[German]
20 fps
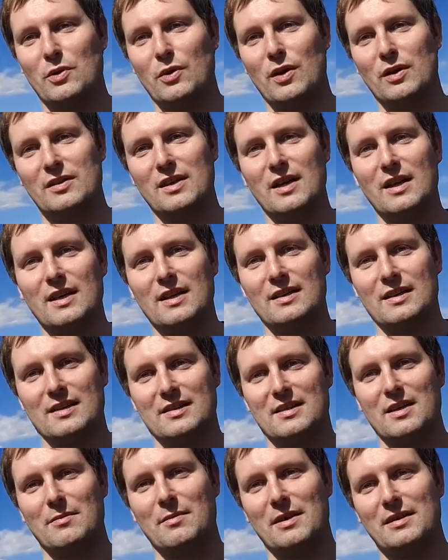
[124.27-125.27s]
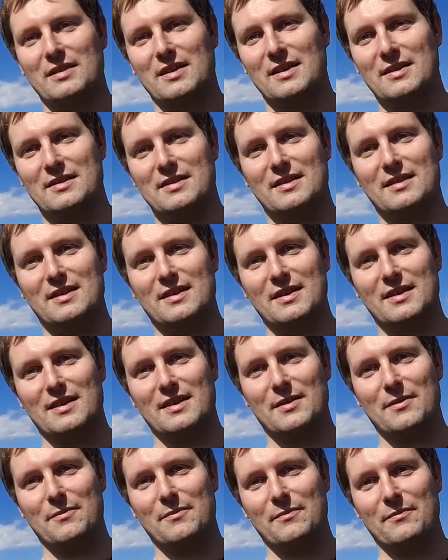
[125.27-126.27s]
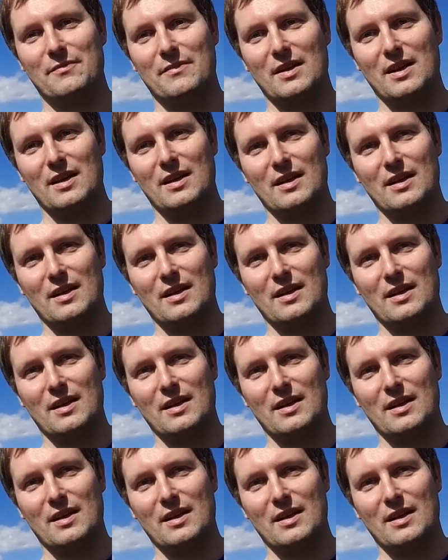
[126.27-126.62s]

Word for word: gehört, dass jemand jetzt ähm,